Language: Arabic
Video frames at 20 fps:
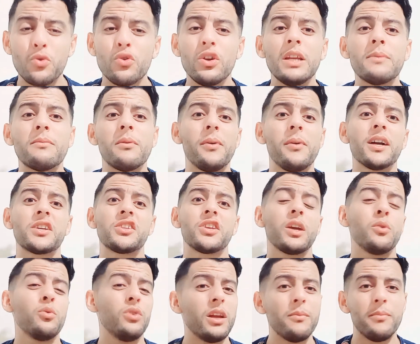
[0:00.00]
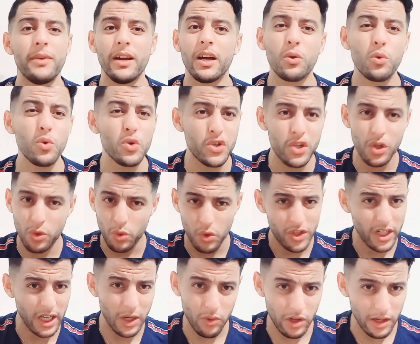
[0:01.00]
واللي ما معاكش غيولى معاك كلشي
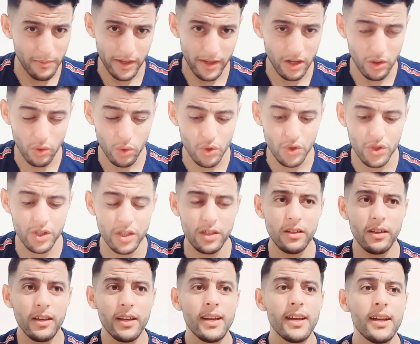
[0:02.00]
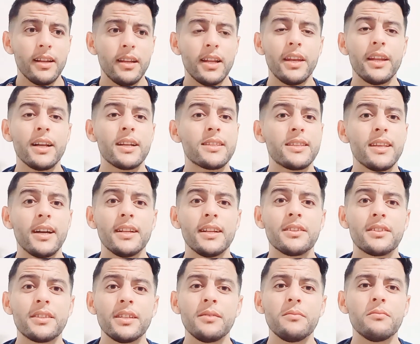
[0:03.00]
كلشي غيولى معاك كلشي لانك
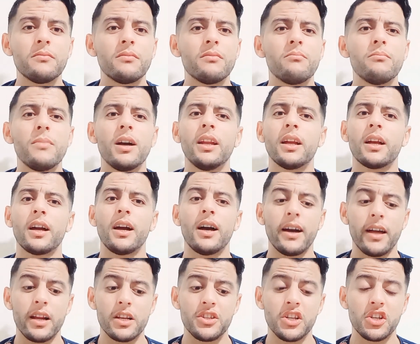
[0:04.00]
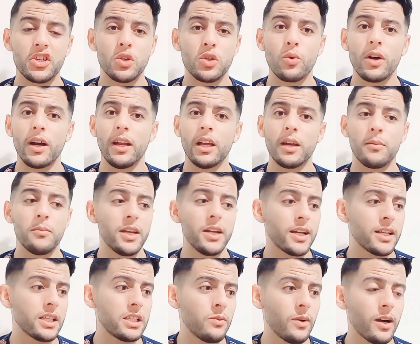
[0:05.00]
استعنتي انت ما عليك حرج داكشي وقع لك ملي
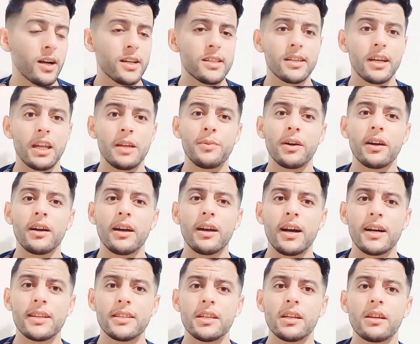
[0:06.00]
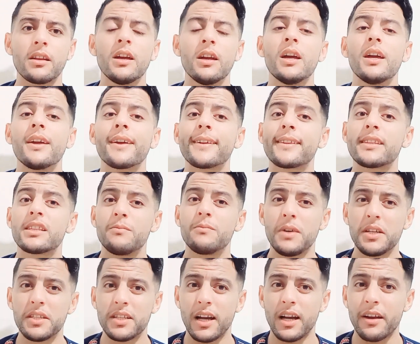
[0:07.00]
كنتي باقا صغيره باقا قاصر كتسمى
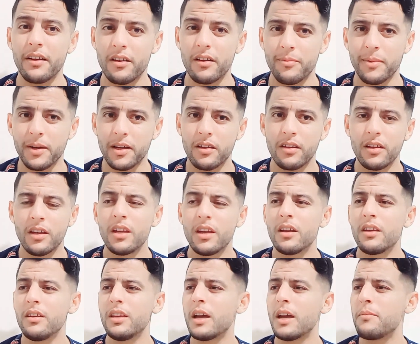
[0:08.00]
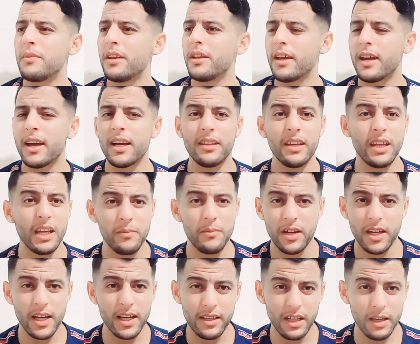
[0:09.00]
يتغرر بك يا من هذا يا من
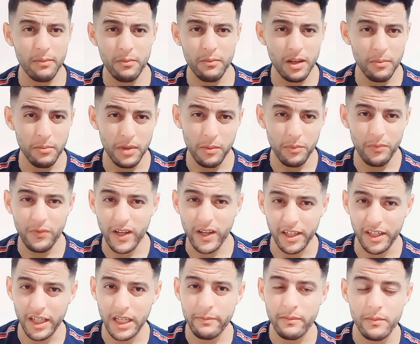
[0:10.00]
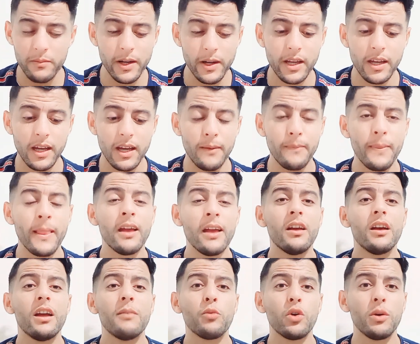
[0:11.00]
هذا يا من المفرقع يا من مكان
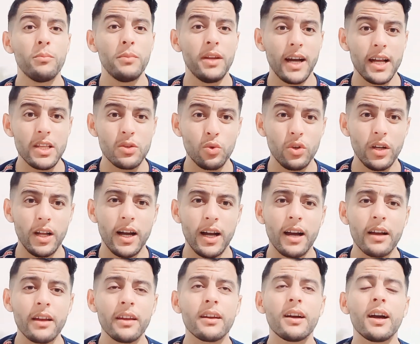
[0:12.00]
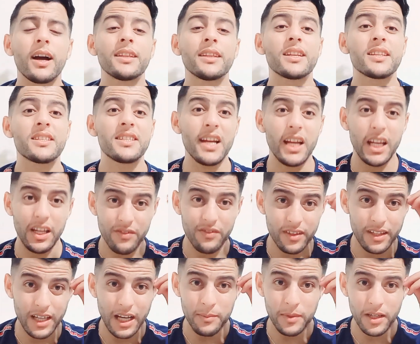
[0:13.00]
المهم ملي غتقولي الحقيقه غترتاحي في
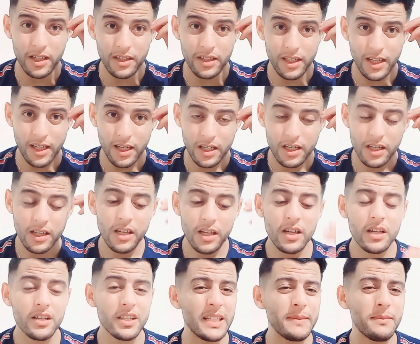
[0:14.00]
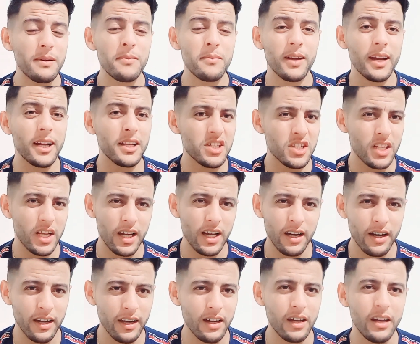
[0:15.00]
الضمير ديالك شي دابا ملي قلتيش
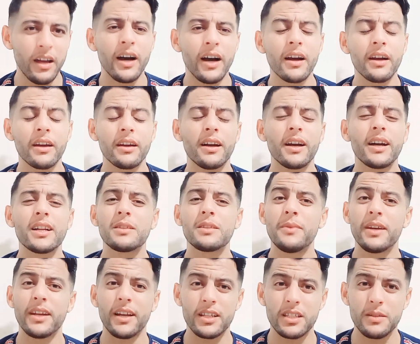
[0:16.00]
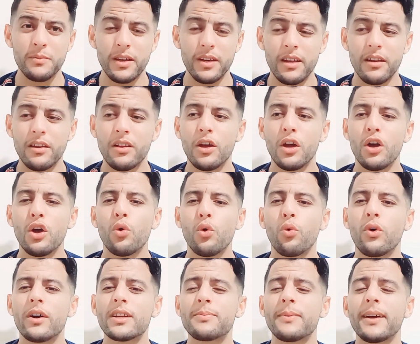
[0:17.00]
الحقيقه الحقيقه غتبان غتبان
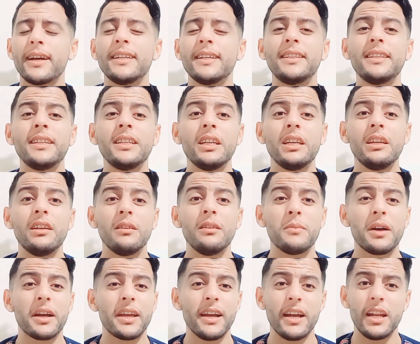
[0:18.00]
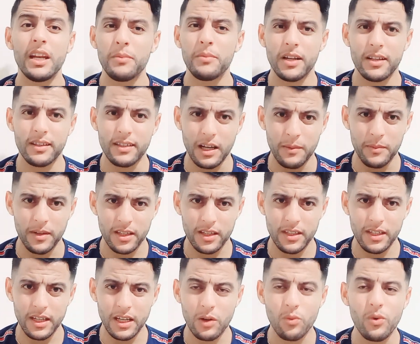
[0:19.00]
وغتبقى ديما كيأنمك الضمير
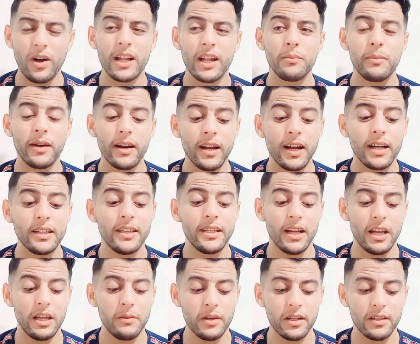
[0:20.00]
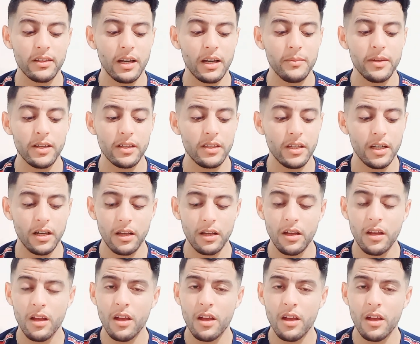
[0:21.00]
ديالك واحد المره غادي يأنمك الضمير ديالك